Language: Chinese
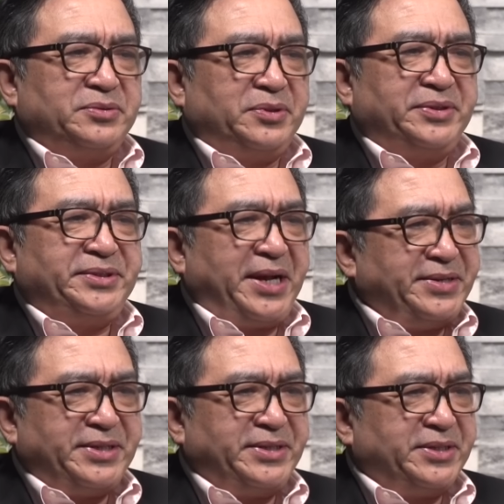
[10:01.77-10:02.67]
是说战
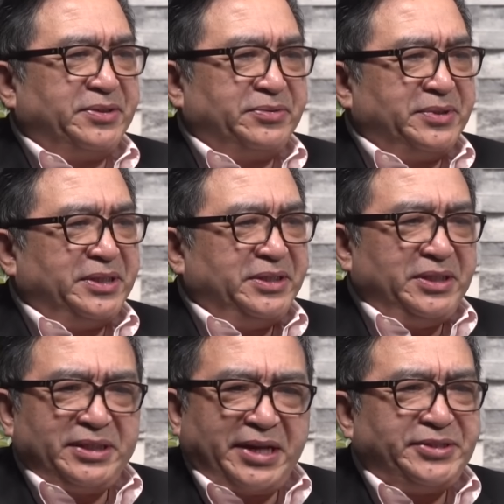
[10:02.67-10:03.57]
争这个东西，
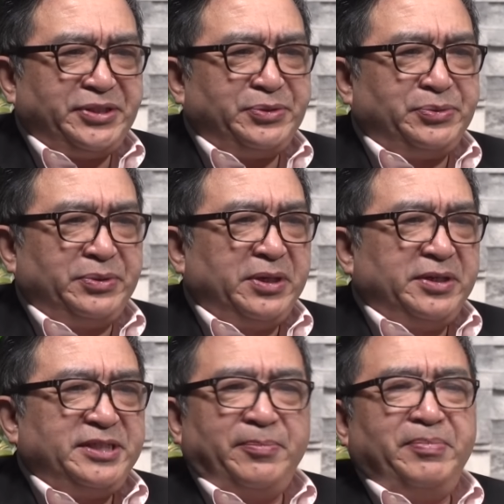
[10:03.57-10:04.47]
一旦进去，
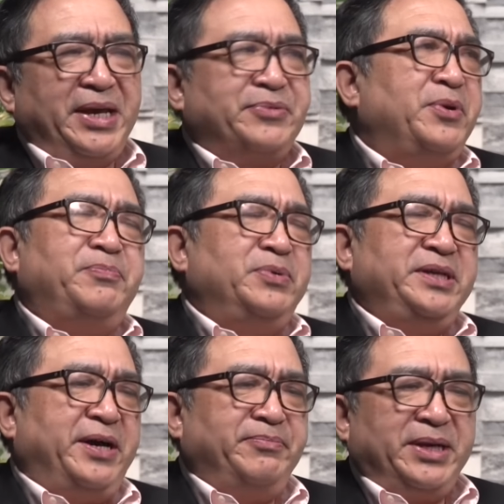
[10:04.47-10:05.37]
像美国不。
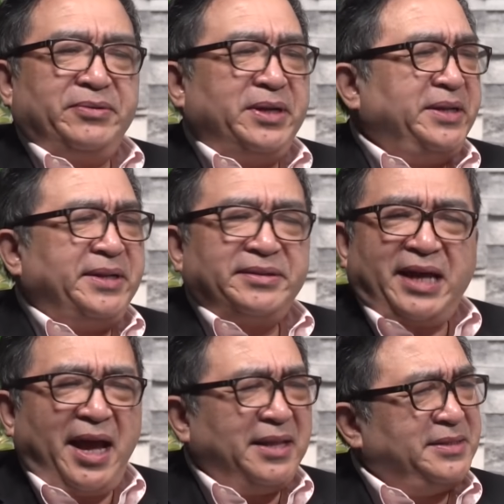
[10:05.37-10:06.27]
样，美国的力量
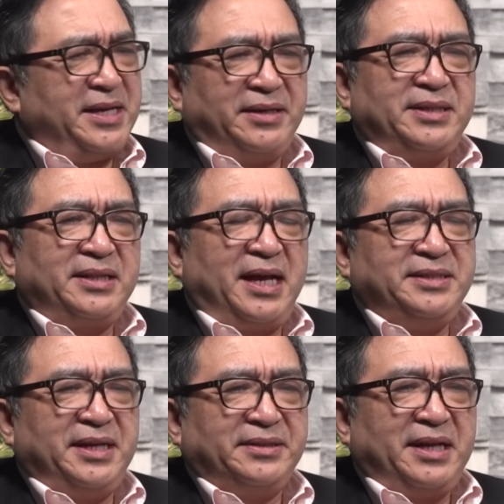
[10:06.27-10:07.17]
太强大，太
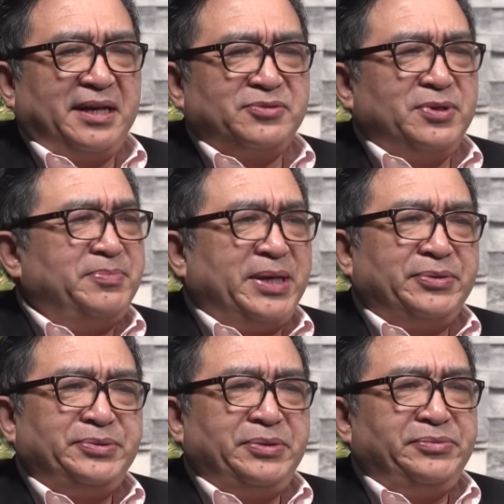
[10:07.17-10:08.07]
强大了，所以美
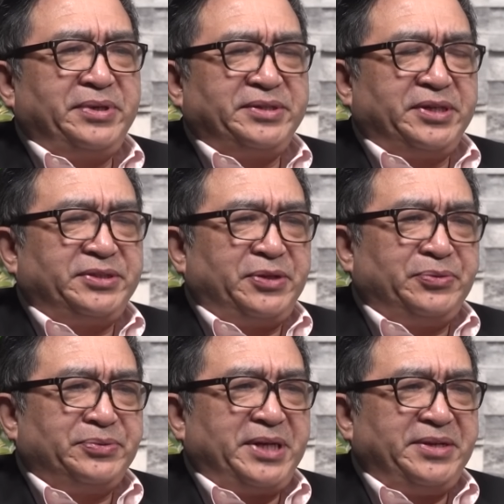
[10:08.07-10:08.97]
国进入了这中
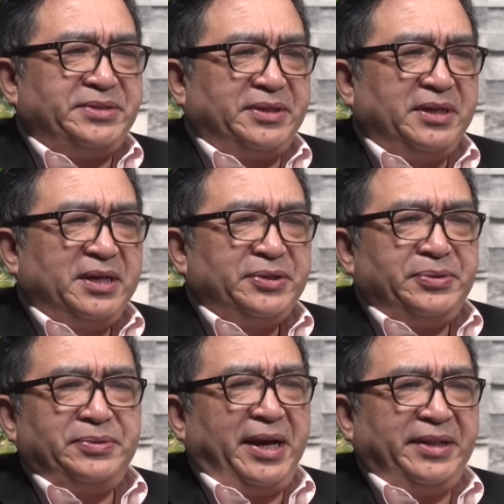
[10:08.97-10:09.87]
东战争，
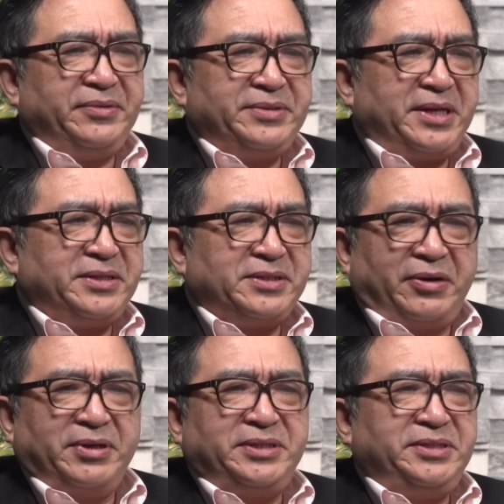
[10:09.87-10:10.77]
进入很多战争，
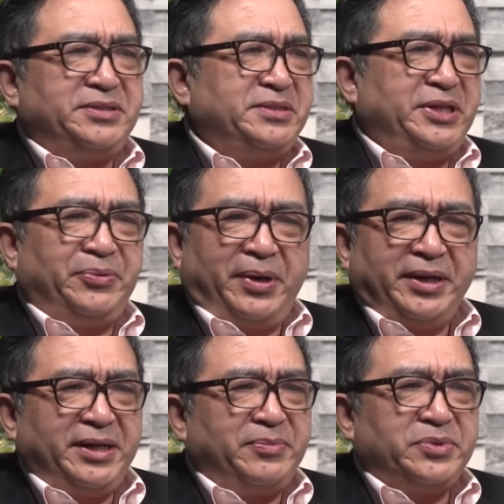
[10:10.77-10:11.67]
搞了几十年，花
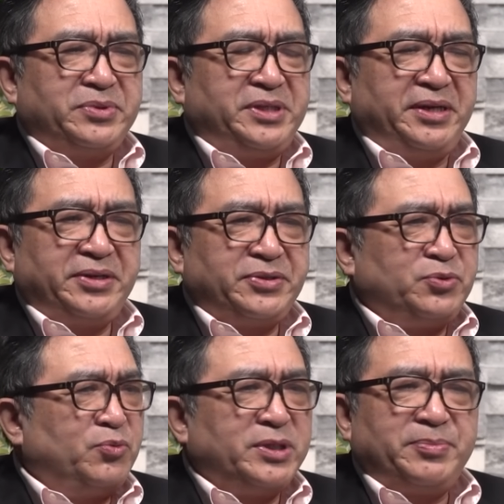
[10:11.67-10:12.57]
了那么多钱。要是
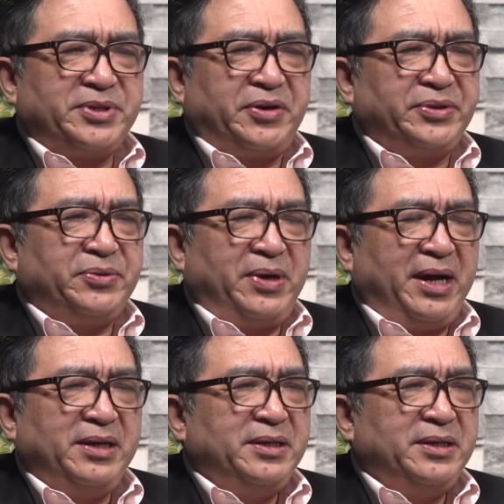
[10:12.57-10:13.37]
中国这么搞的话，